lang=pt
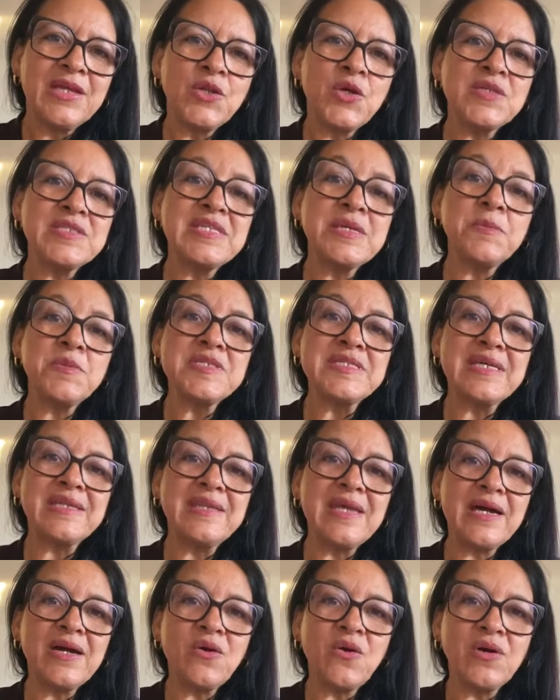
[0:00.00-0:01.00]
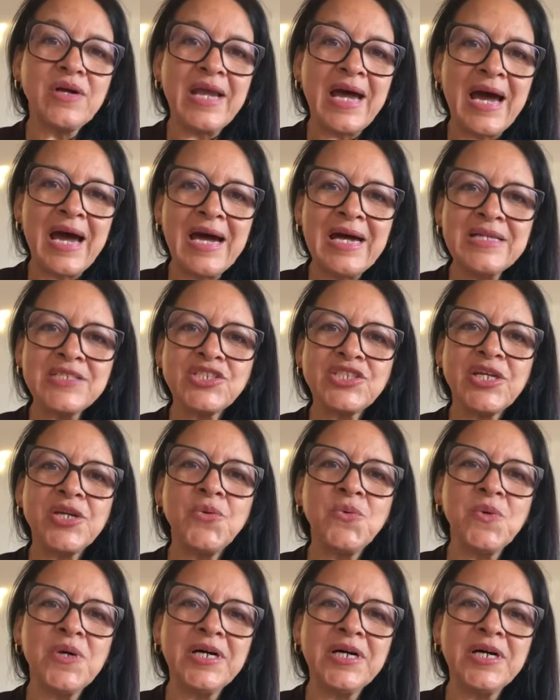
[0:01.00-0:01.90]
Nós temos que ter a coragem,